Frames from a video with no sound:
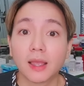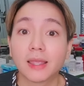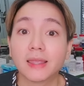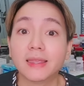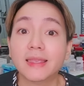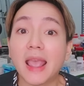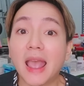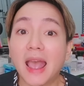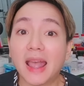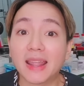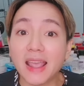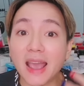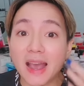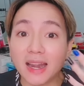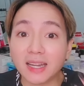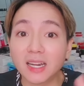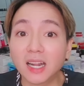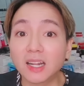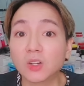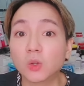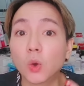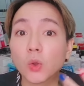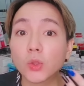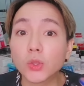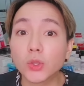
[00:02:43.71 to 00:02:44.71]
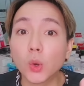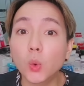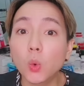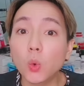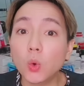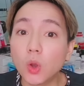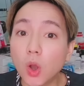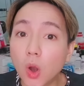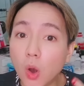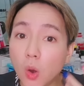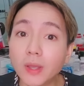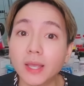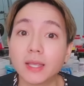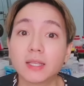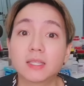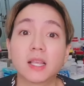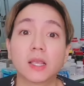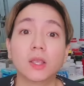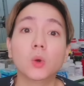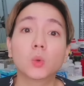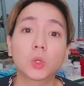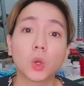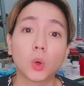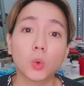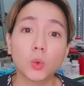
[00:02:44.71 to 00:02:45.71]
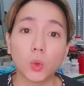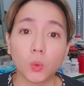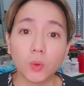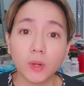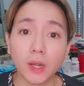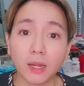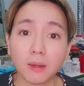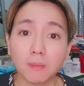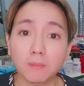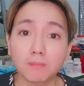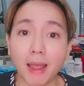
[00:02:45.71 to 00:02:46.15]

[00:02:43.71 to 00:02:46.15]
và gia đình của chú cố nghệ sĩ ưu tú Vũ Linh